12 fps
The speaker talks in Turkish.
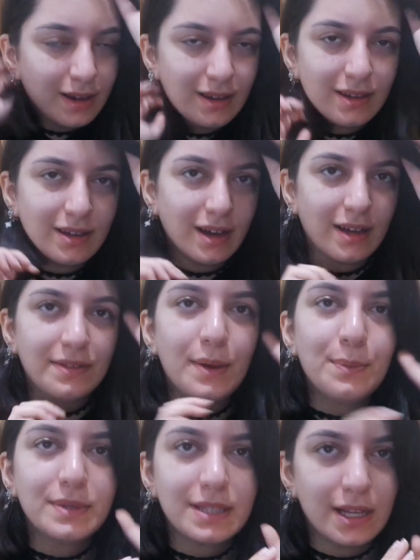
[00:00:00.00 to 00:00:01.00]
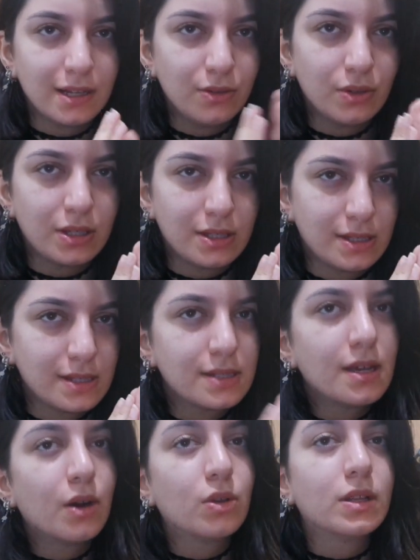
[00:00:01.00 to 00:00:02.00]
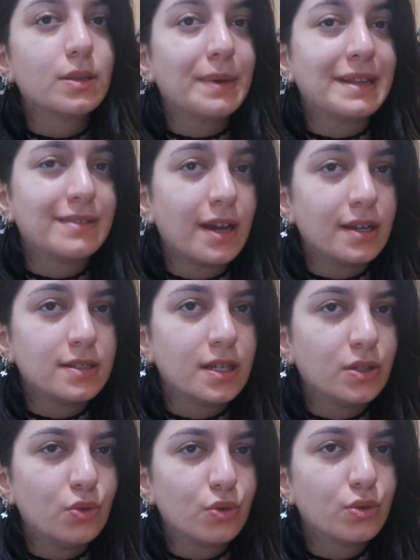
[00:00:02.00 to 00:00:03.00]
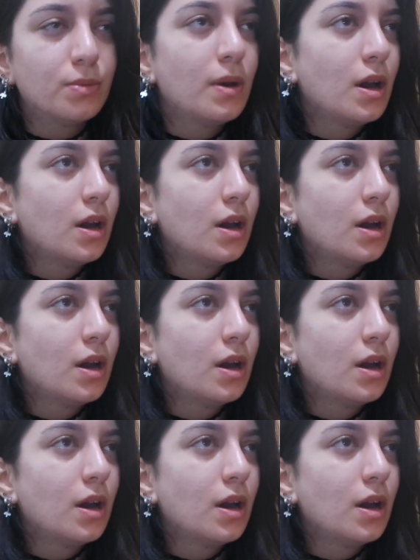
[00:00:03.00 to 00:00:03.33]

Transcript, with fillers: Ee, adam mesela diyor ki işte siyah olanı ben tercih ediyorum.